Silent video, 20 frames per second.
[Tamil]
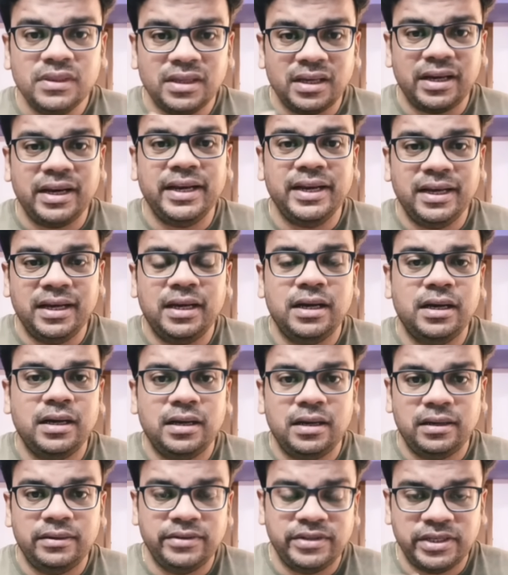நிறையா
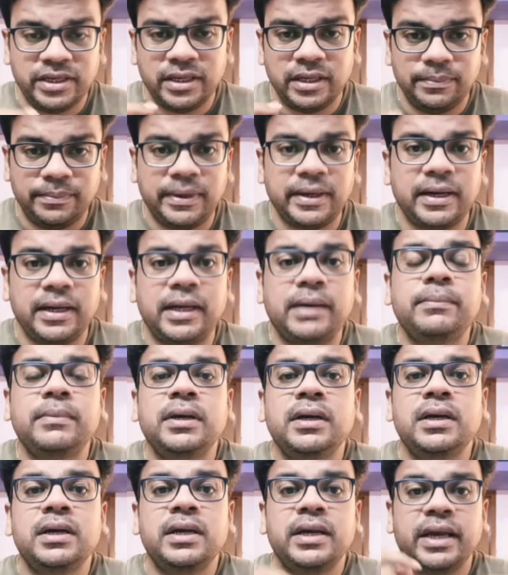விஷயங்கள் பண்ணலாம்
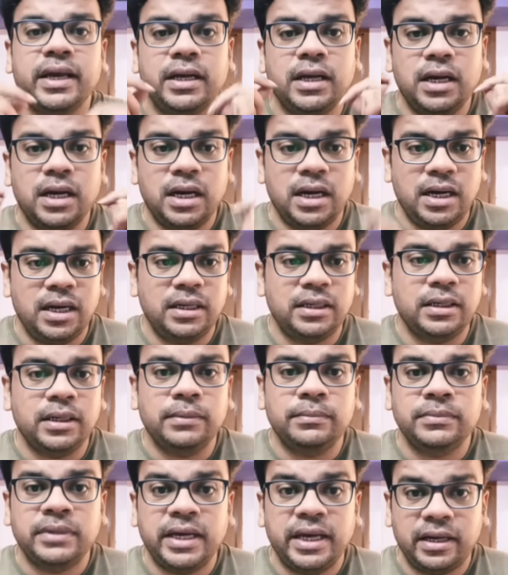ஏன்னா
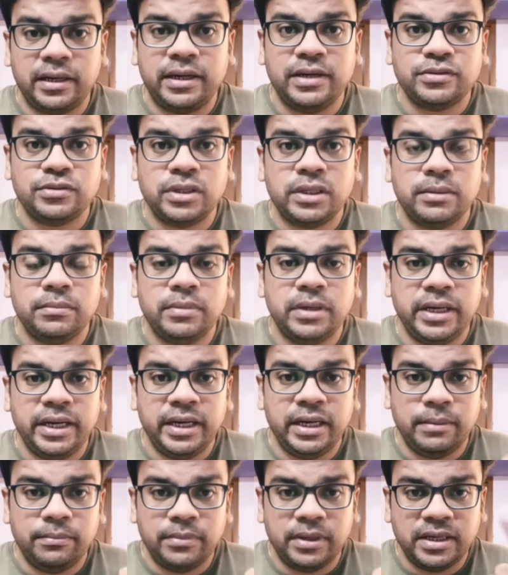ஆட்டம் நான் ஏற்கனவே சொன்ன மாதிரி
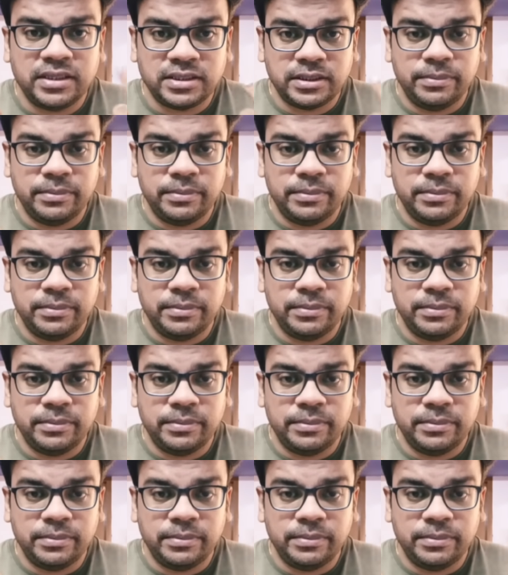நம்ம